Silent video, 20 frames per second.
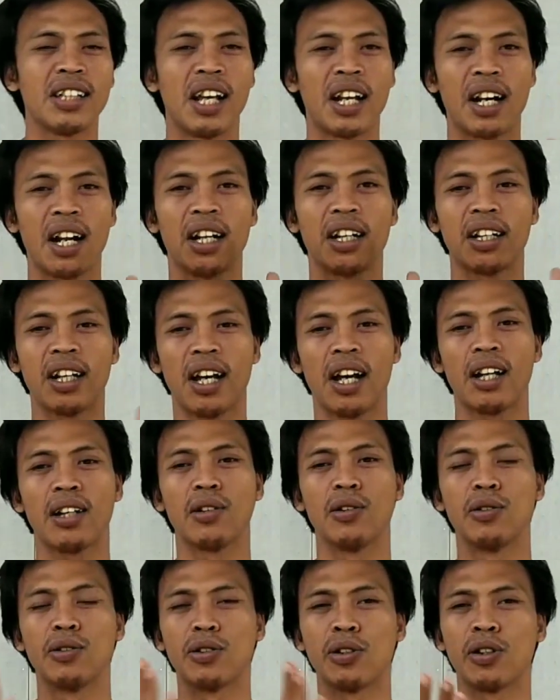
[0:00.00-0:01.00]

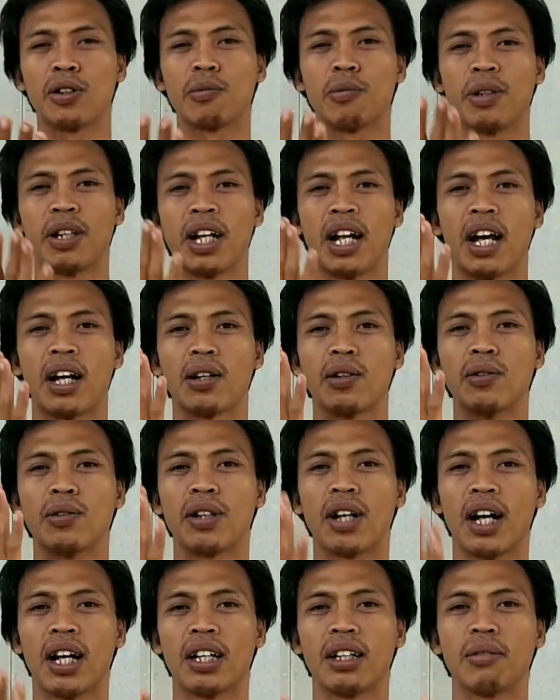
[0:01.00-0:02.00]
sarankan untuk
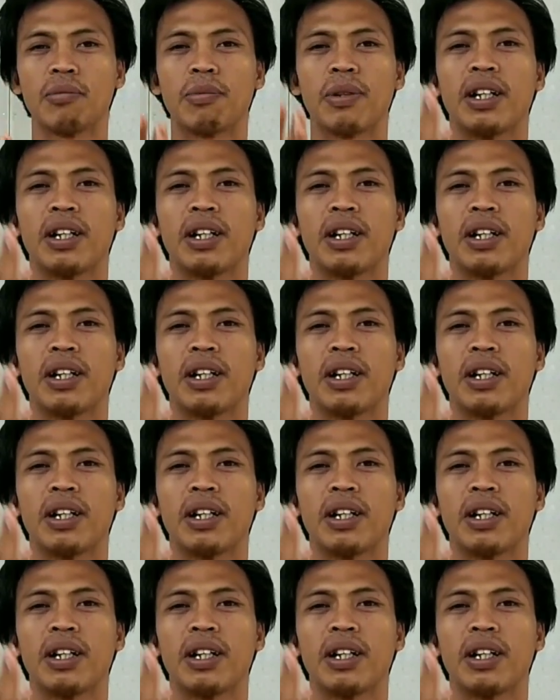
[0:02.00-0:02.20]
melakukan